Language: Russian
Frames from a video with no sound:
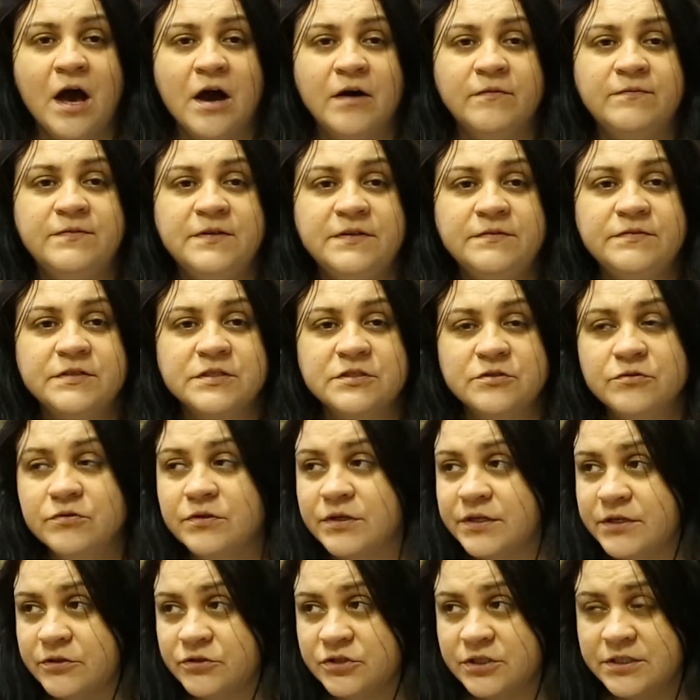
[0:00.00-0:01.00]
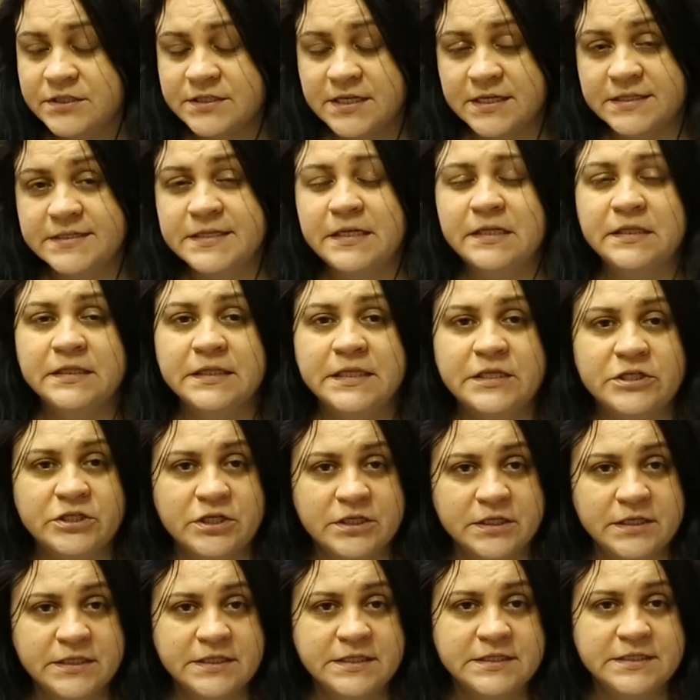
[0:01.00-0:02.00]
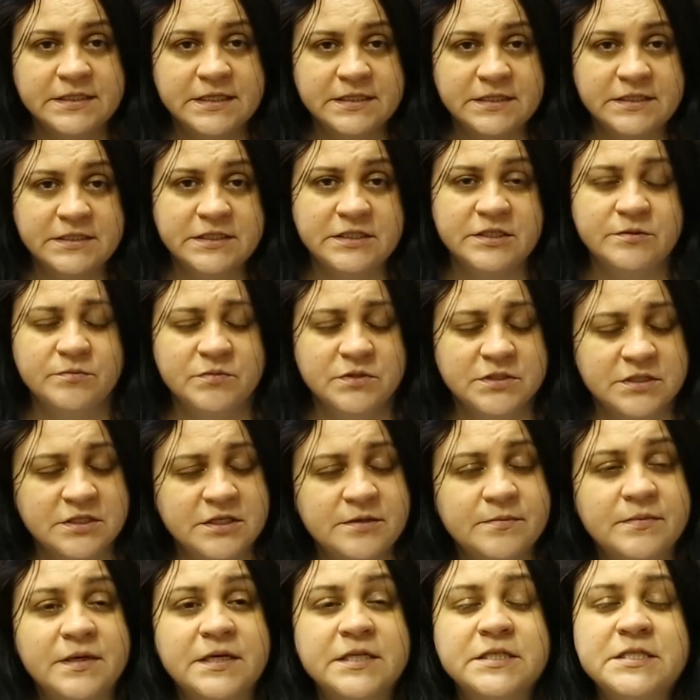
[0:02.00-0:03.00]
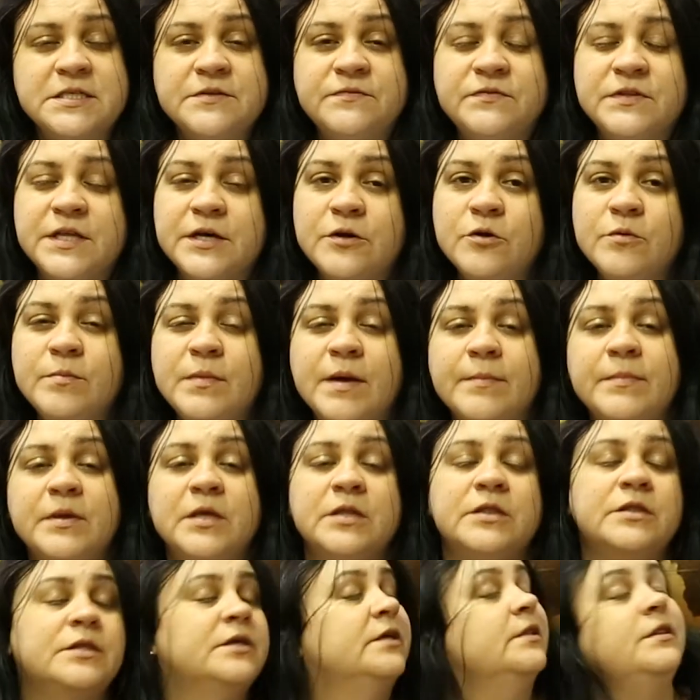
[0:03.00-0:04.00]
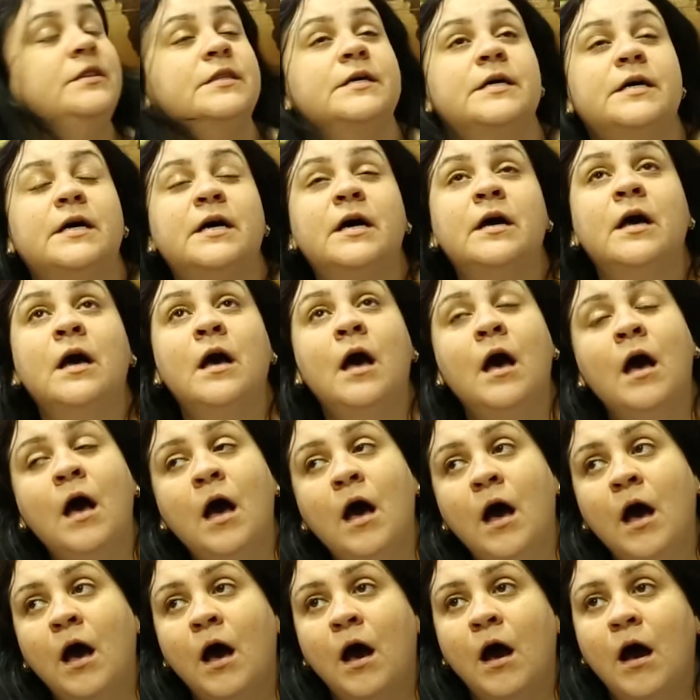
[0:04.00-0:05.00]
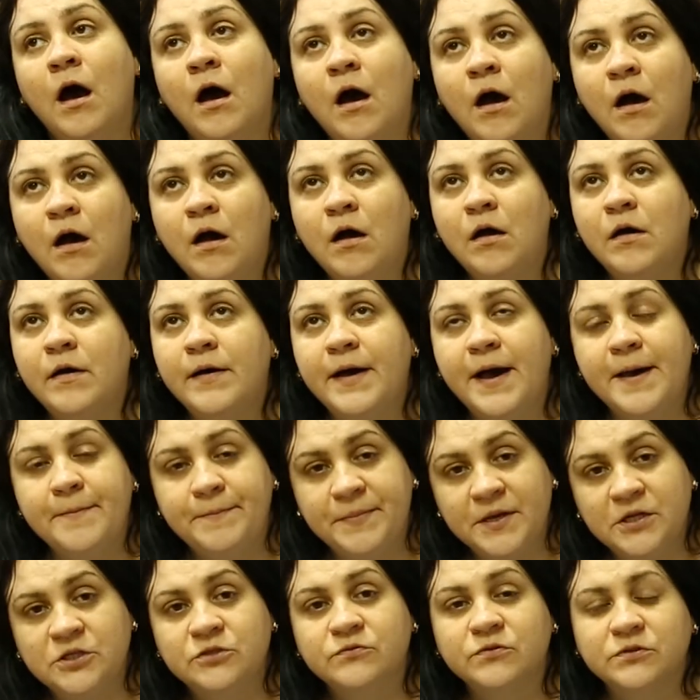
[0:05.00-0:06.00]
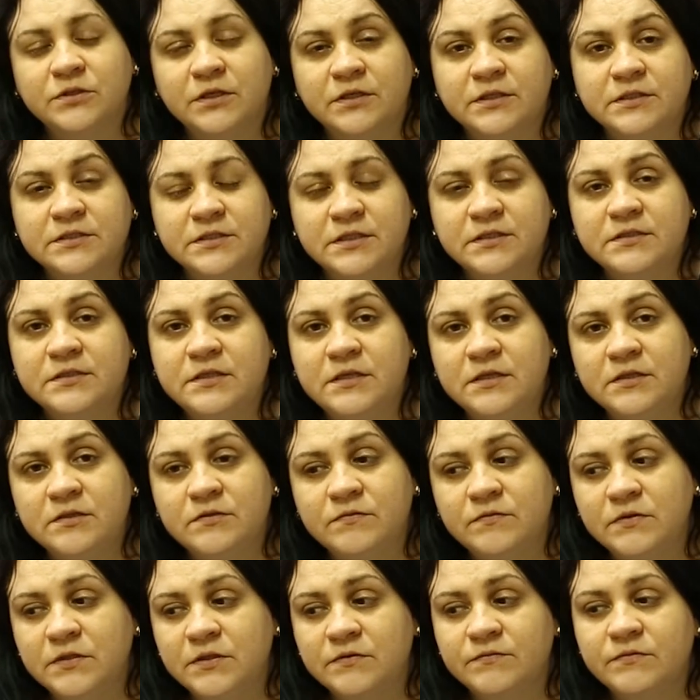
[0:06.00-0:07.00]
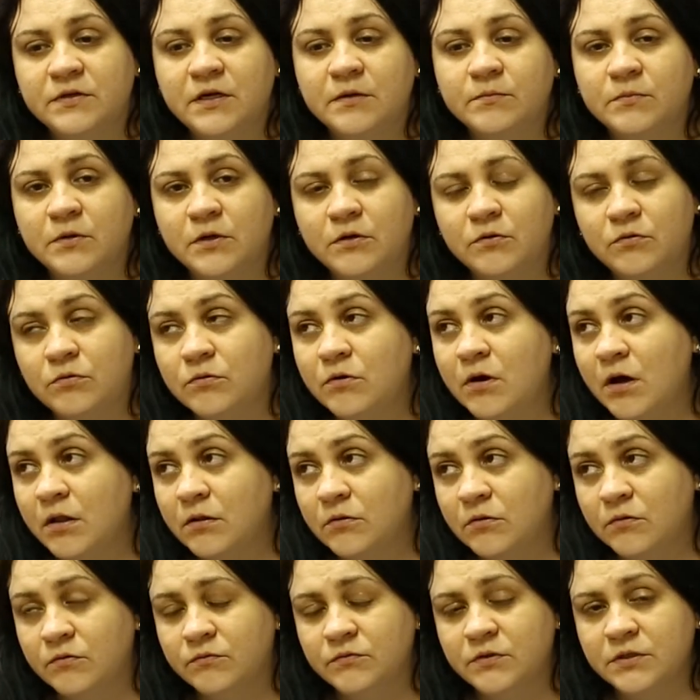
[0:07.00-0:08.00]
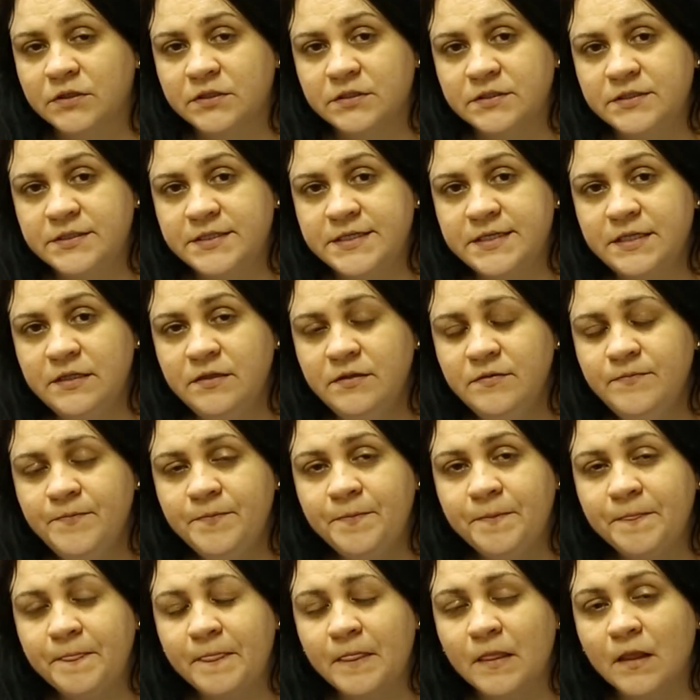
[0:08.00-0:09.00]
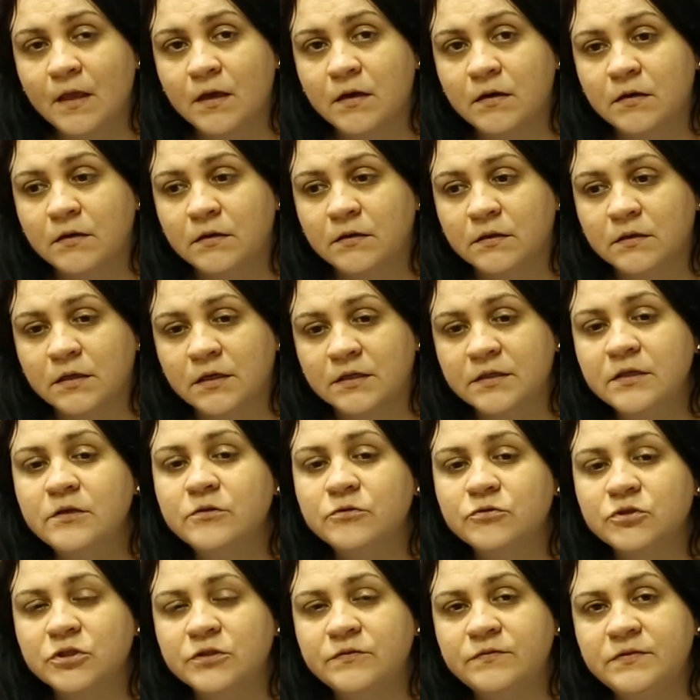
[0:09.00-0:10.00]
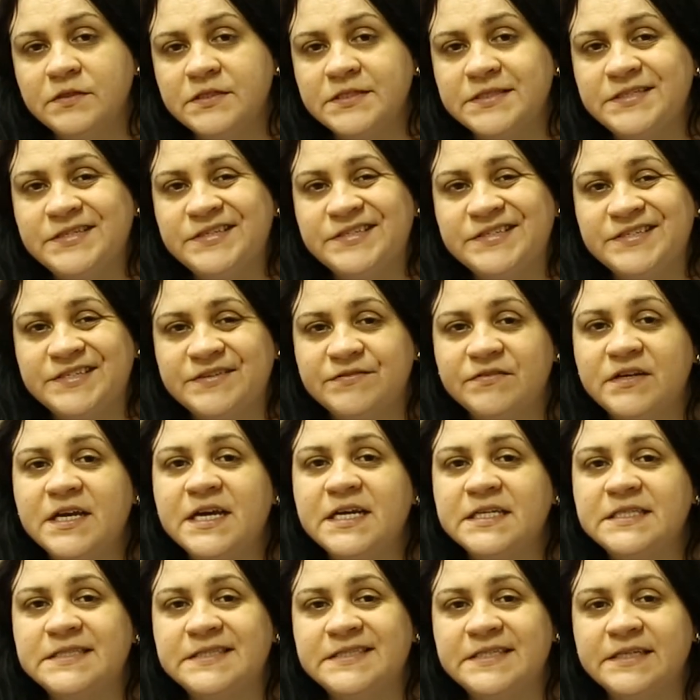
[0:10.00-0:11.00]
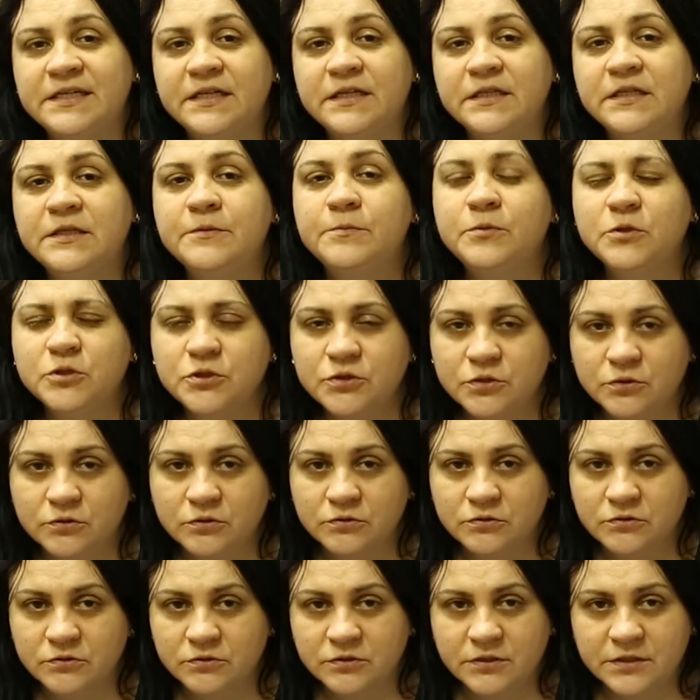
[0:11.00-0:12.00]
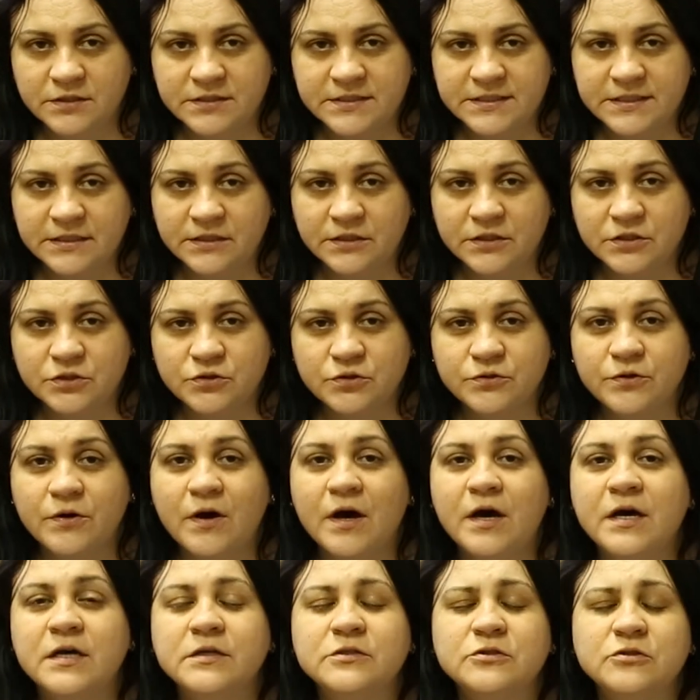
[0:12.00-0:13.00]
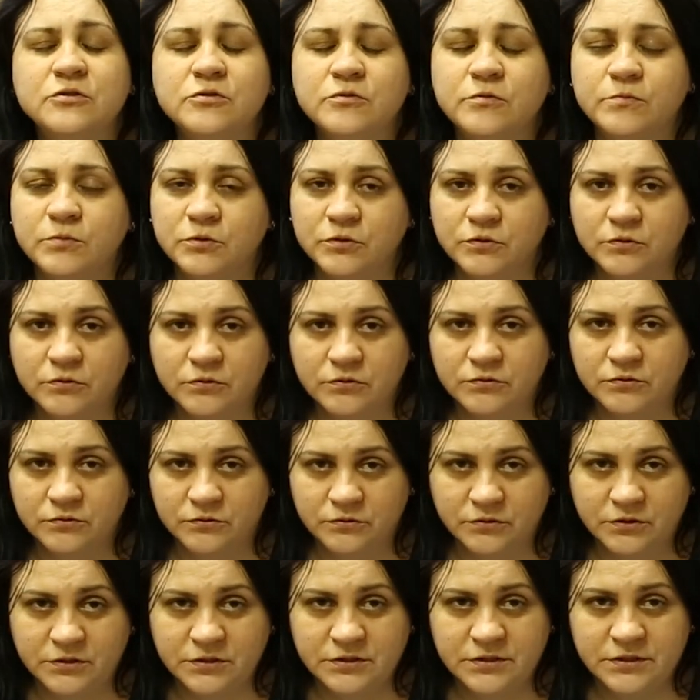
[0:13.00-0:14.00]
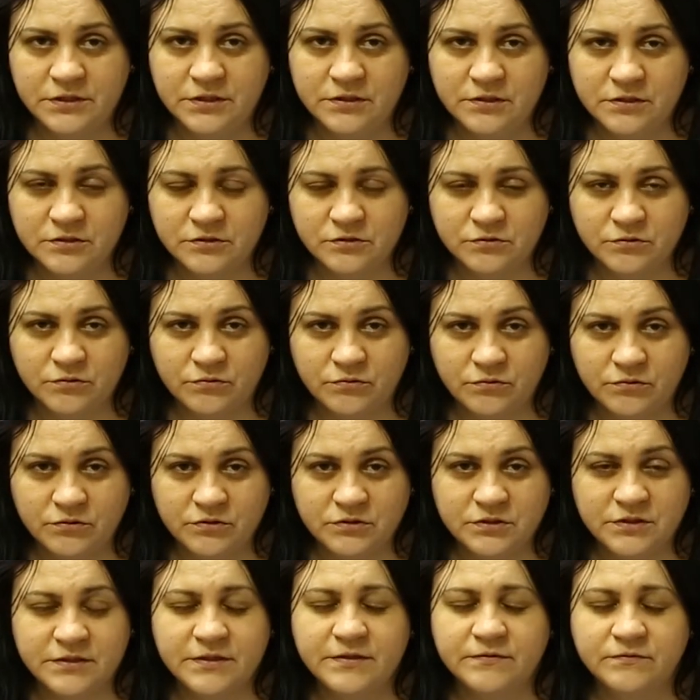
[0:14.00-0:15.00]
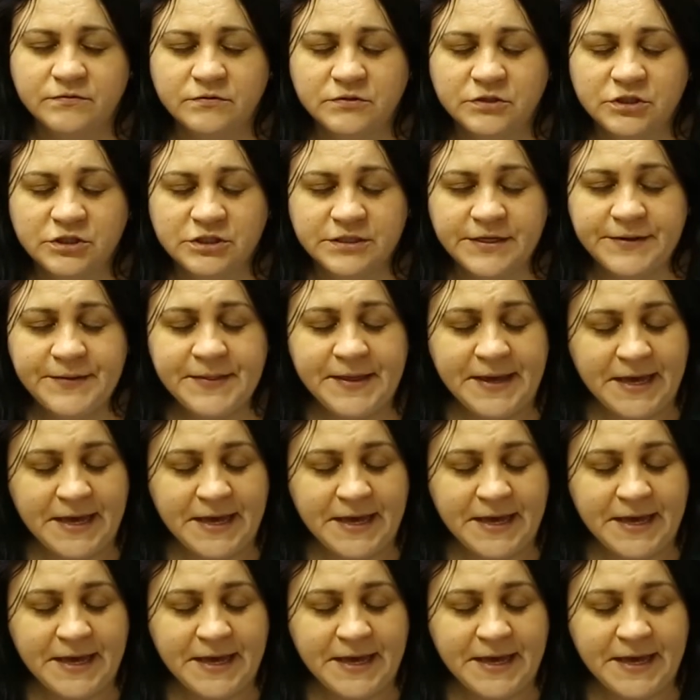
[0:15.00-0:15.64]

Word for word: вывоз. Ну, как я уже сказала, наша организация этим занимается. И второй момент – это, а, опять же, вот как раз исследование в рамках уголовных дел, когда нужно выяснить, является не просто культурной ценностью, а особой культурной ценностью, то есть, да, выше